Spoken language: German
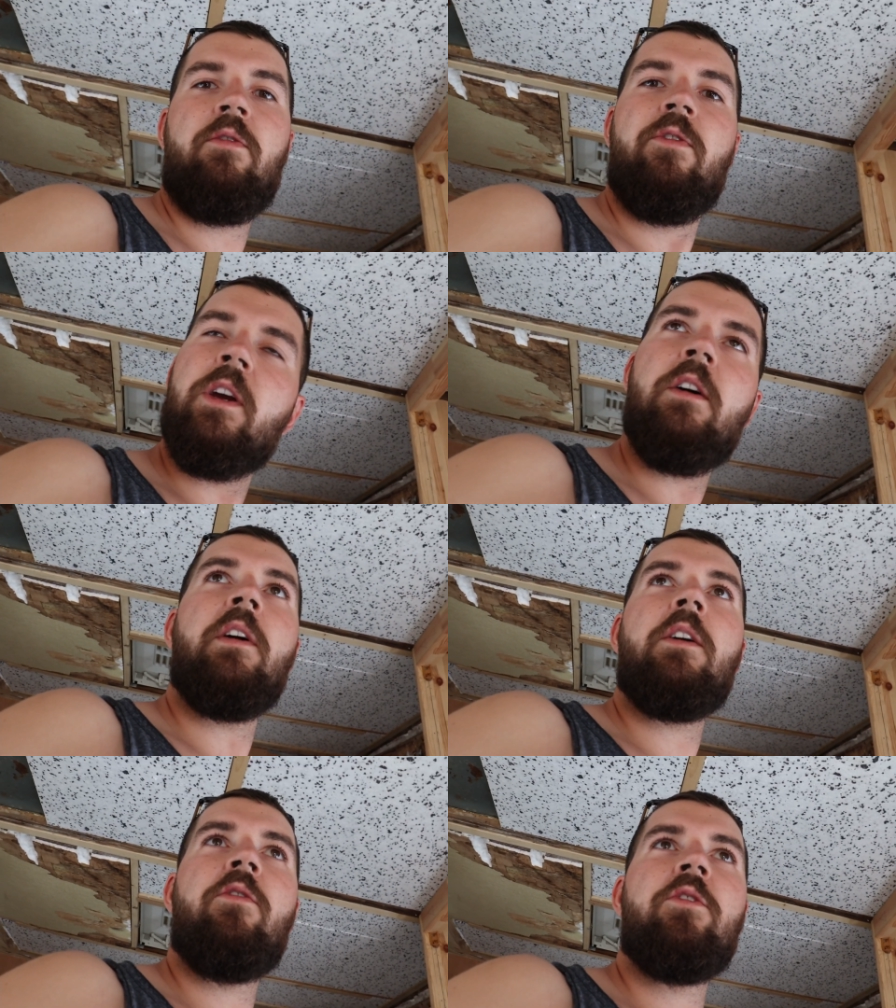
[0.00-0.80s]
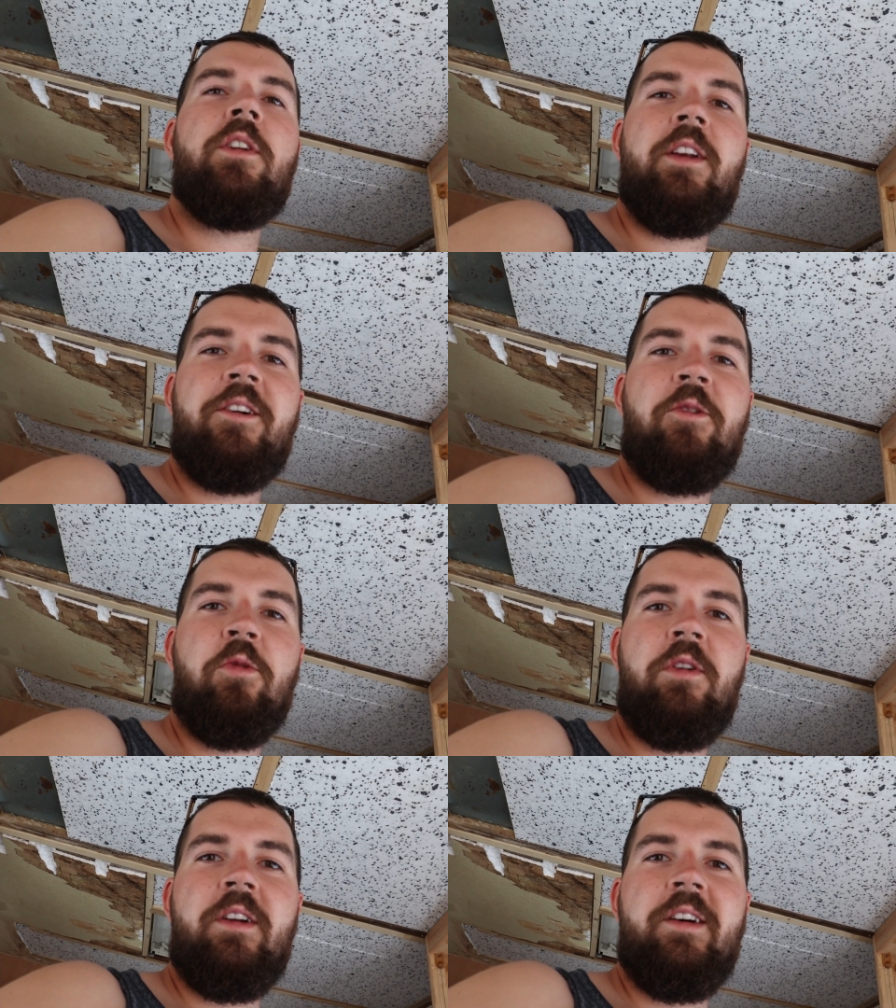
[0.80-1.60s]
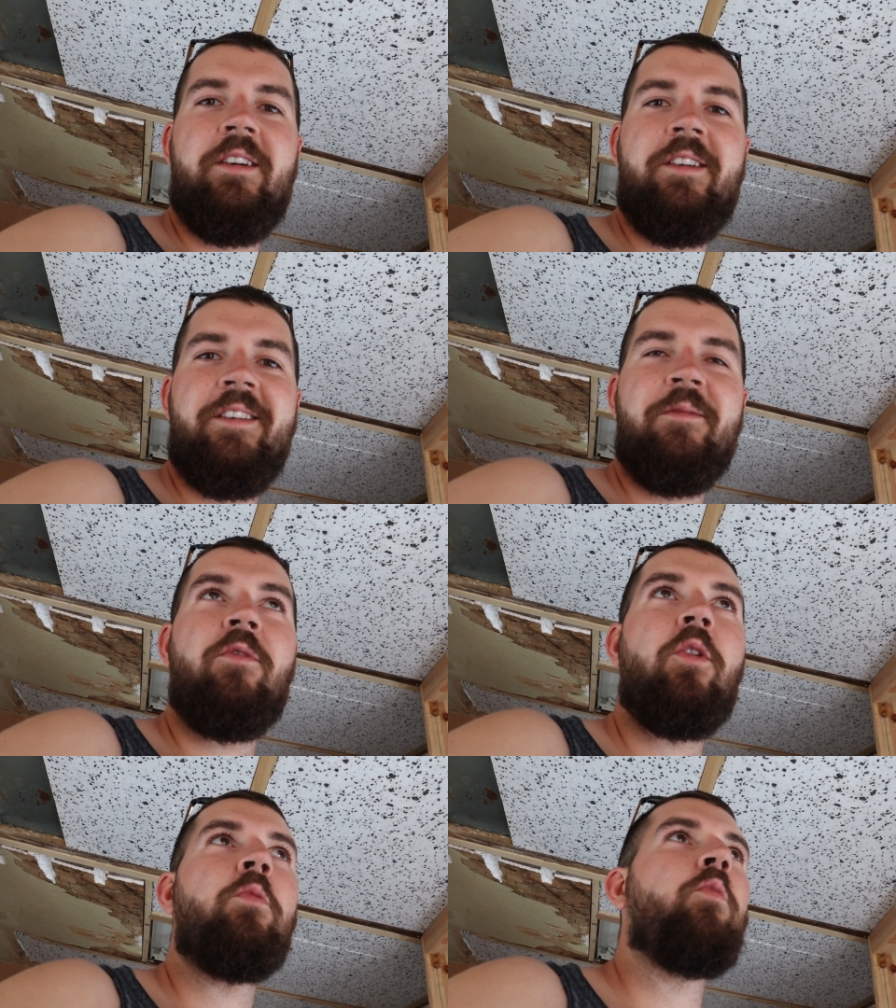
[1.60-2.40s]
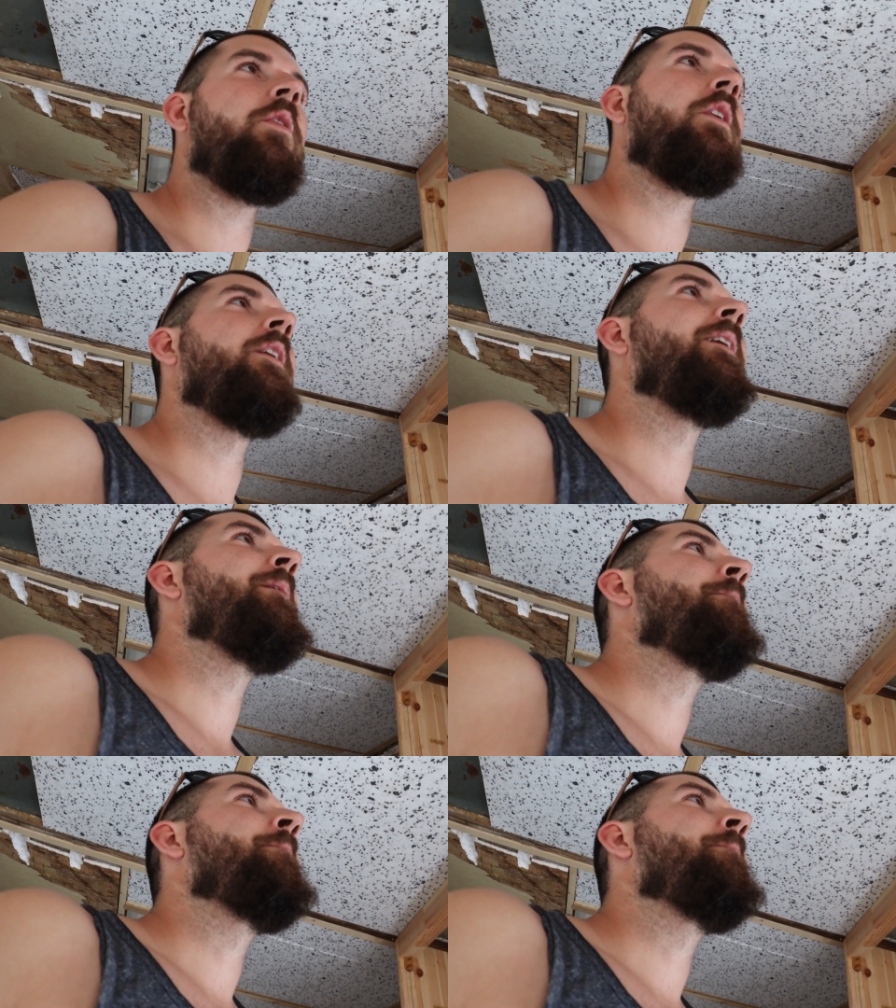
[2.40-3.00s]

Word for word: Finger weg von Silikon äh, im Wohnmobil.